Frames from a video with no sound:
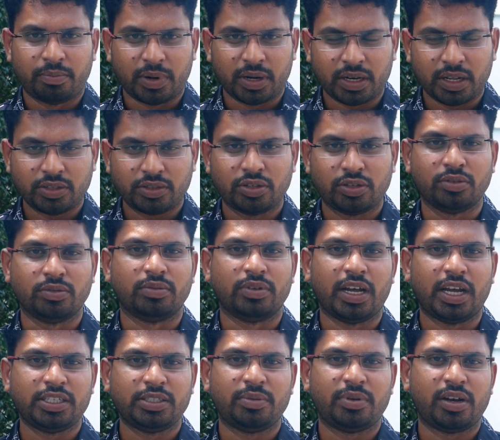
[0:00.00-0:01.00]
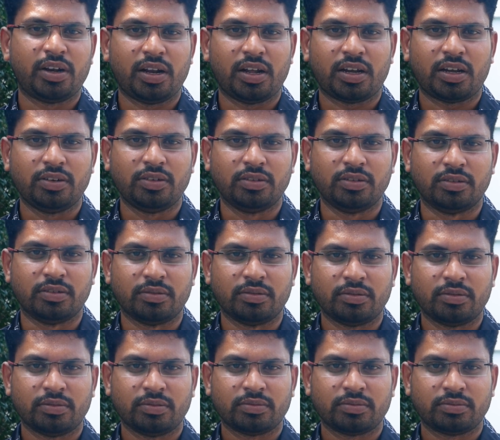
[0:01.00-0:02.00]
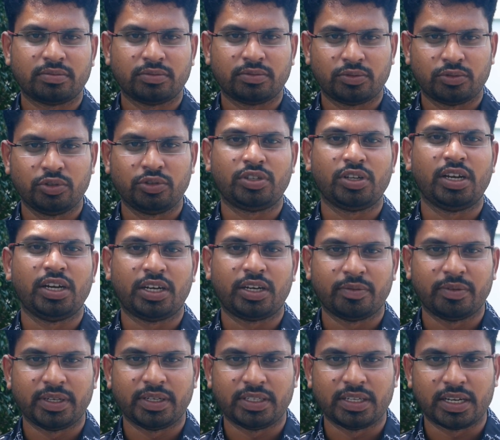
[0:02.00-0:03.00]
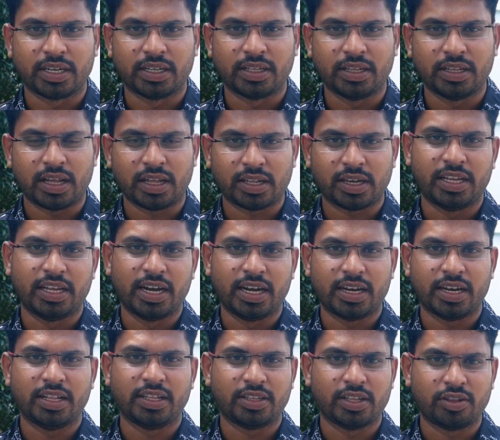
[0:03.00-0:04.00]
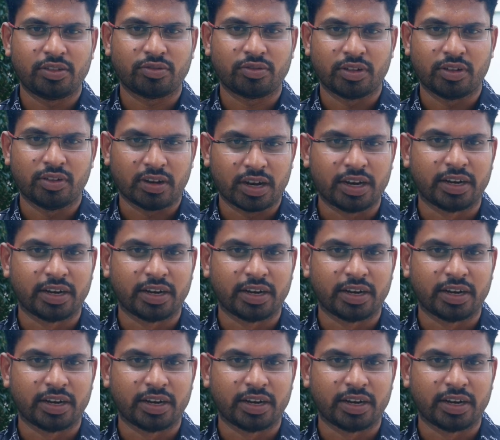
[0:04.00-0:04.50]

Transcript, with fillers: పటాసులు యాజమానులకు సూచనలు ఇవ్వడం జరిగింది అసలు ఏంటనేది తెలుసుకుందాం